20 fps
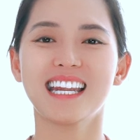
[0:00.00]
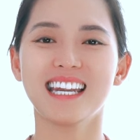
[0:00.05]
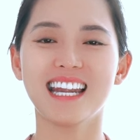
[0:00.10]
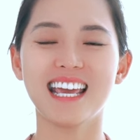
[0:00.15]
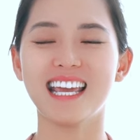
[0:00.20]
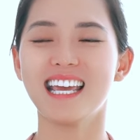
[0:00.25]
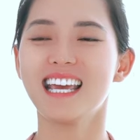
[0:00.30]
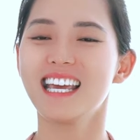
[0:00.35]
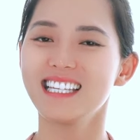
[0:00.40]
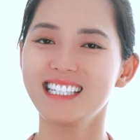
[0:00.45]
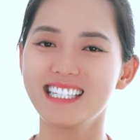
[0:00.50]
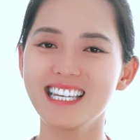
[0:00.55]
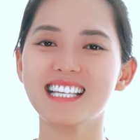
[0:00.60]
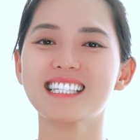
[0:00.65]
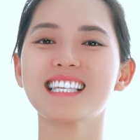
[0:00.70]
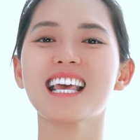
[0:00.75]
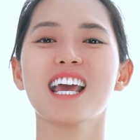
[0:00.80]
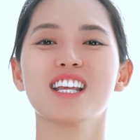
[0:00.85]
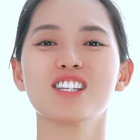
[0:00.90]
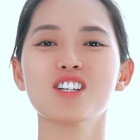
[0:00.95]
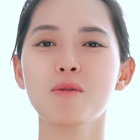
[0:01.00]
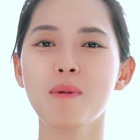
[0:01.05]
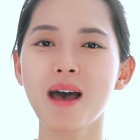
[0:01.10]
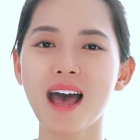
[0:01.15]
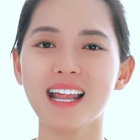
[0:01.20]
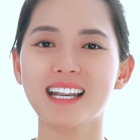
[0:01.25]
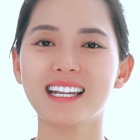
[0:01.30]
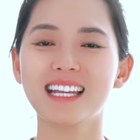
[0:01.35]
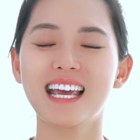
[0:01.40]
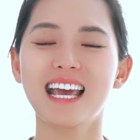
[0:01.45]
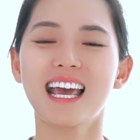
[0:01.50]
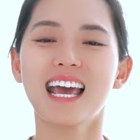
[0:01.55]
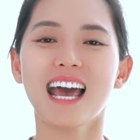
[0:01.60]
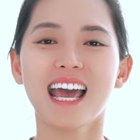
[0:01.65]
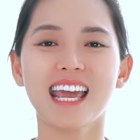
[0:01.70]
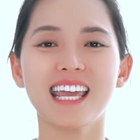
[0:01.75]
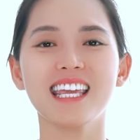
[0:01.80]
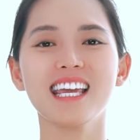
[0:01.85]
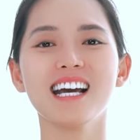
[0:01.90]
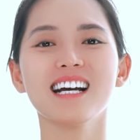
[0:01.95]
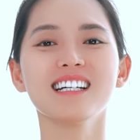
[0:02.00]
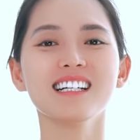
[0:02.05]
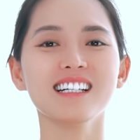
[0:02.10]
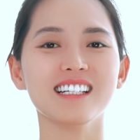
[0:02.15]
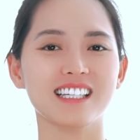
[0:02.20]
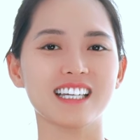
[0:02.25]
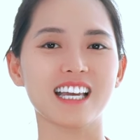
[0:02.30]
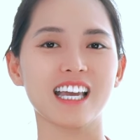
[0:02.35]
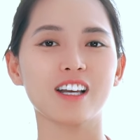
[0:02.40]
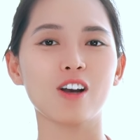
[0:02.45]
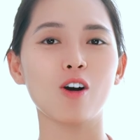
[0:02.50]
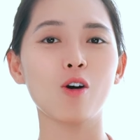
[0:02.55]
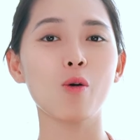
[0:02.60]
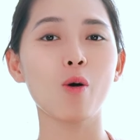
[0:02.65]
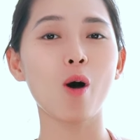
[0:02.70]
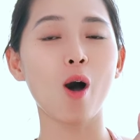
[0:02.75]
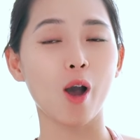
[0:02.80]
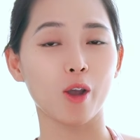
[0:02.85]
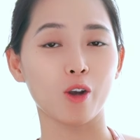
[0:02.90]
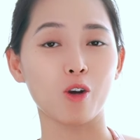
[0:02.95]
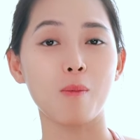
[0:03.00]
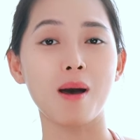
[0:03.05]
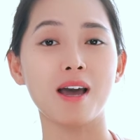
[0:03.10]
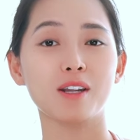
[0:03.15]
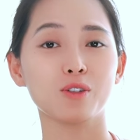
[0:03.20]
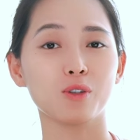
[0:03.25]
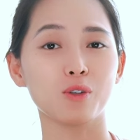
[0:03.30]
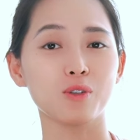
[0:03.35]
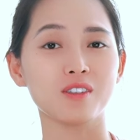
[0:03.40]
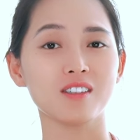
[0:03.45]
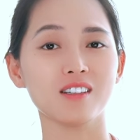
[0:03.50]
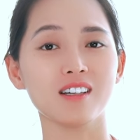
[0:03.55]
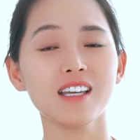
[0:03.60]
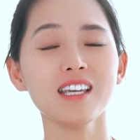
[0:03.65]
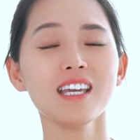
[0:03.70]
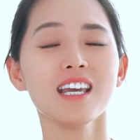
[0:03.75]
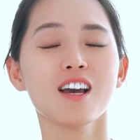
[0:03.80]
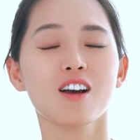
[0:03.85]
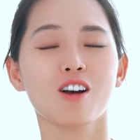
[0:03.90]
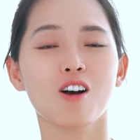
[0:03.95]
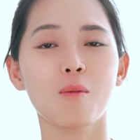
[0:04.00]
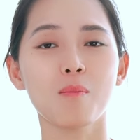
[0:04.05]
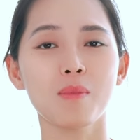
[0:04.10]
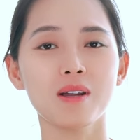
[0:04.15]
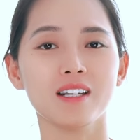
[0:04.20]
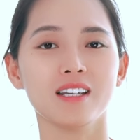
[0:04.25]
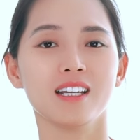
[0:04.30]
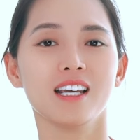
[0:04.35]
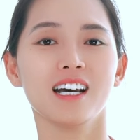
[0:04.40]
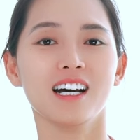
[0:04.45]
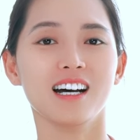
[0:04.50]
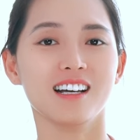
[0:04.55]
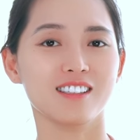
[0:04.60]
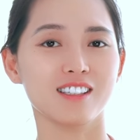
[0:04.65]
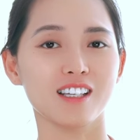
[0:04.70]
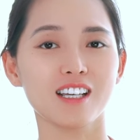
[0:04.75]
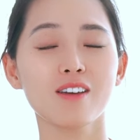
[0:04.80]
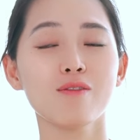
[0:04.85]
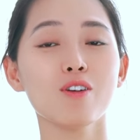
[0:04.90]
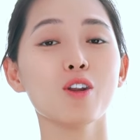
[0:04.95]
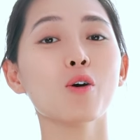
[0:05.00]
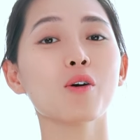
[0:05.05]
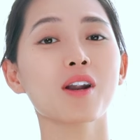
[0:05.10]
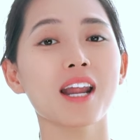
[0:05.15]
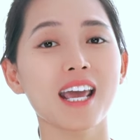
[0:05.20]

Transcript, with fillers: để chia sẻ cho bạn. Hãy gửi cái câu hỏi của bạn xuống dưới comment ở dưới cái video